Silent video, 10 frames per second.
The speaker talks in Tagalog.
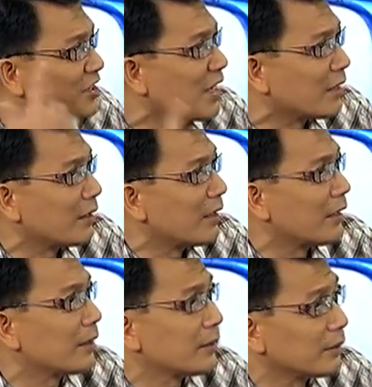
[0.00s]
yan na
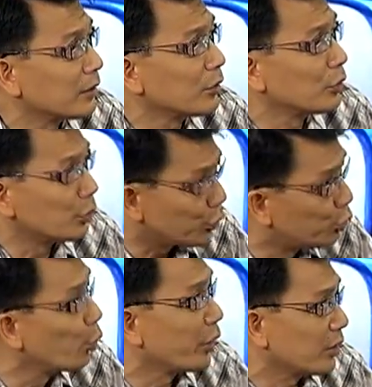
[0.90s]

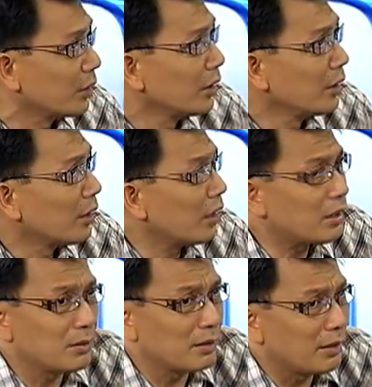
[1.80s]
do it.
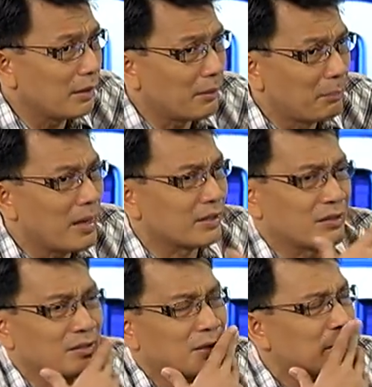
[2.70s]
Uh,
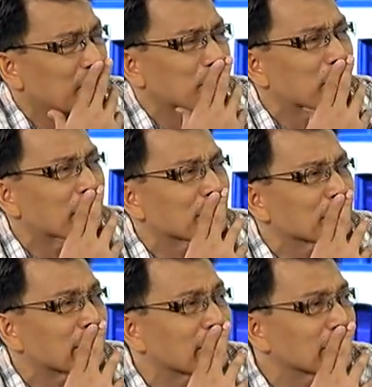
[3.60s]
bakit? Ano, ano bang ano
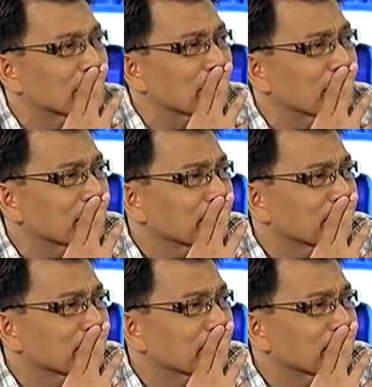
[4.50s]
talaga nito?